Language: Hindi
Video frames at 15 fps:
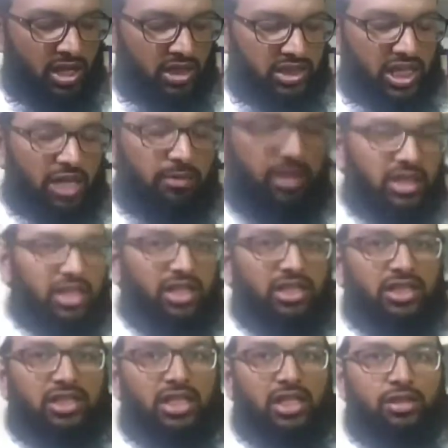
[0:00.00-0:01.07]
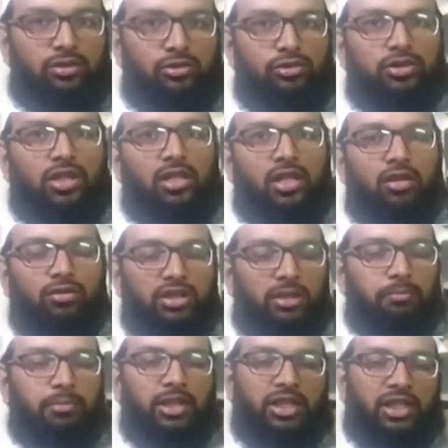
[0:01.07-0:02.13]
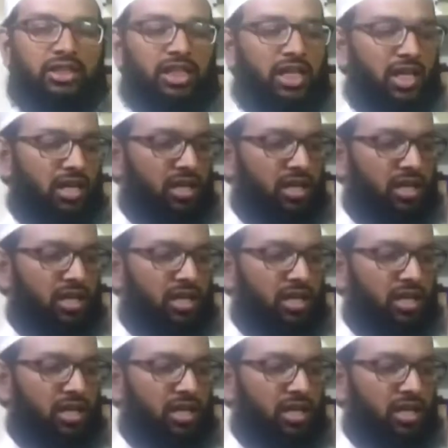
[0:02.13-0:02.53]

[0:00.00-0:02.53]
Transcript: चाहे मैं ग्रीन स्क्रीन यूज़ कर रहा हूँ तब भी नहीं था